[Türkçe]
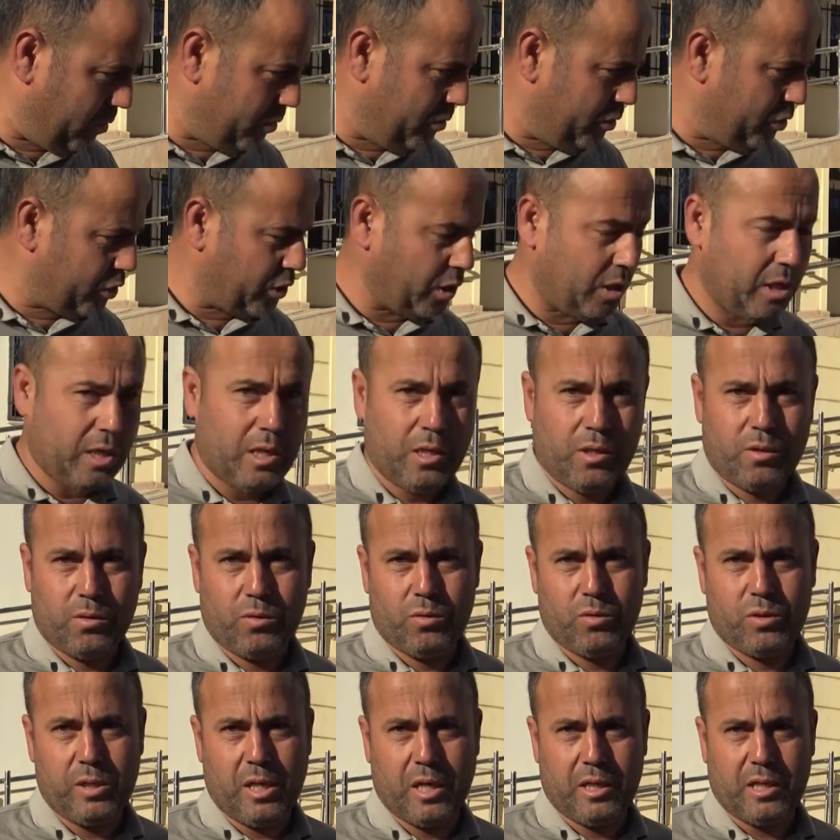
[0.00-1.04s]
İnşallah
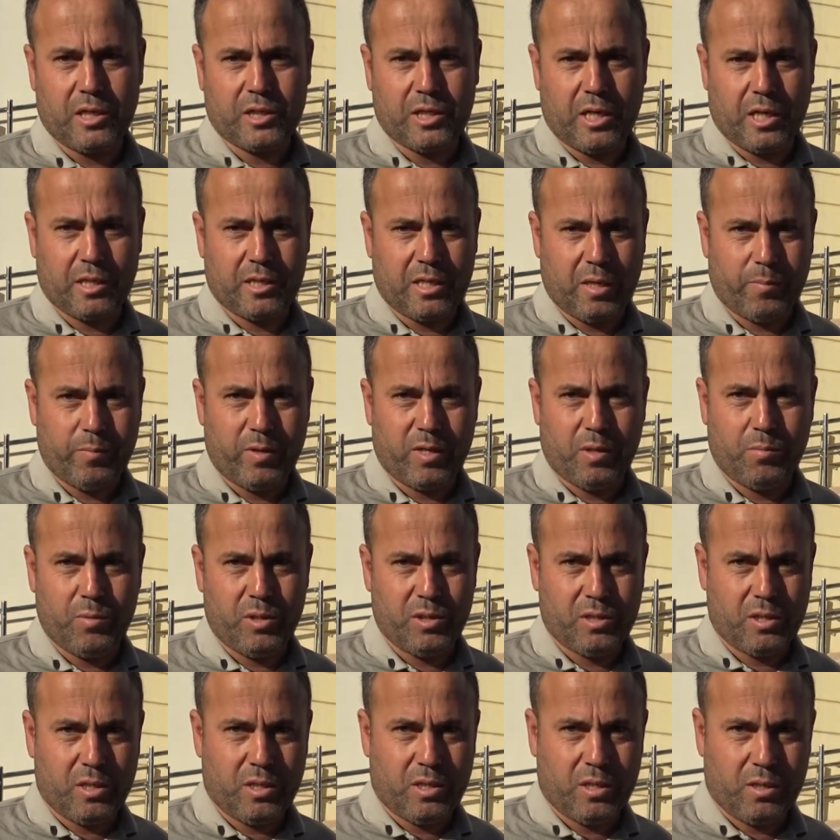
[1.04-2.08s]
güzel geçer.
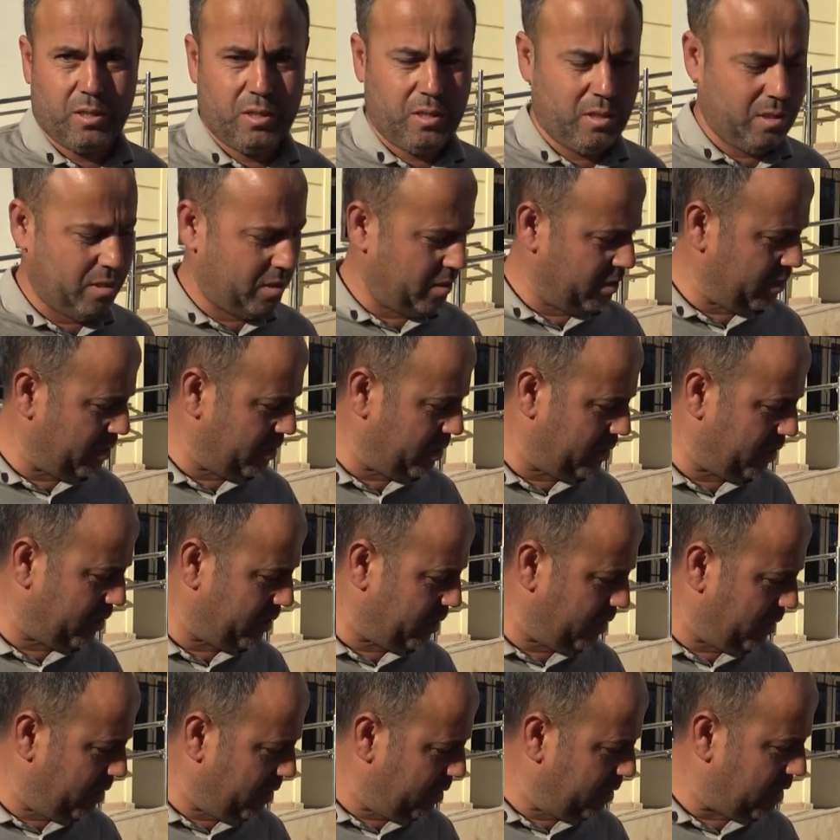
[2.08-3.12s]
Temennimiz e,
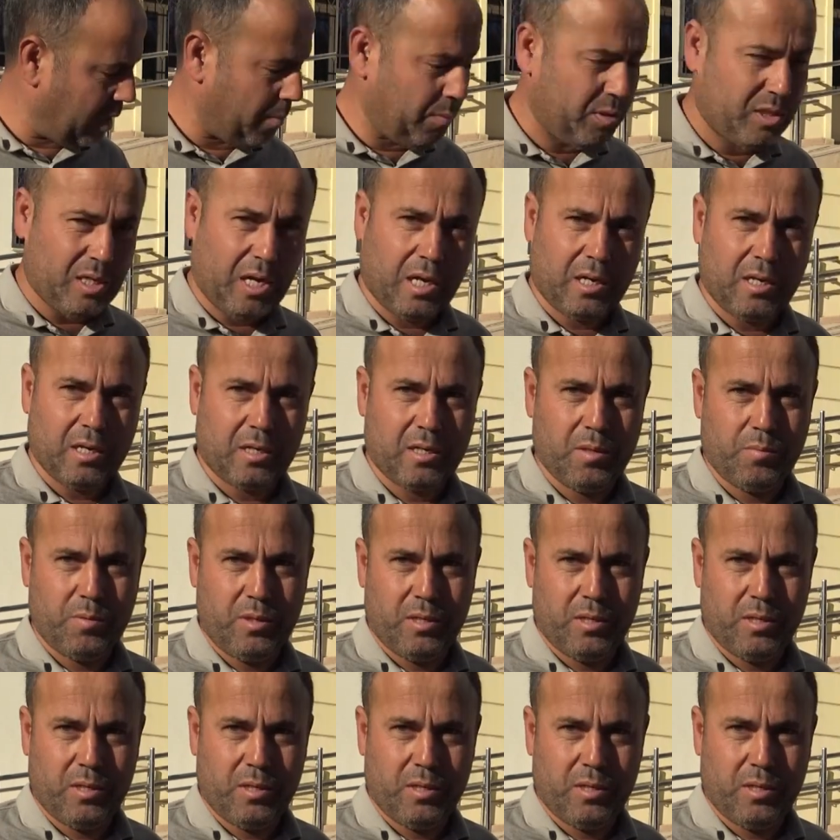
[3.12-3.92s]
temiz ahlaklı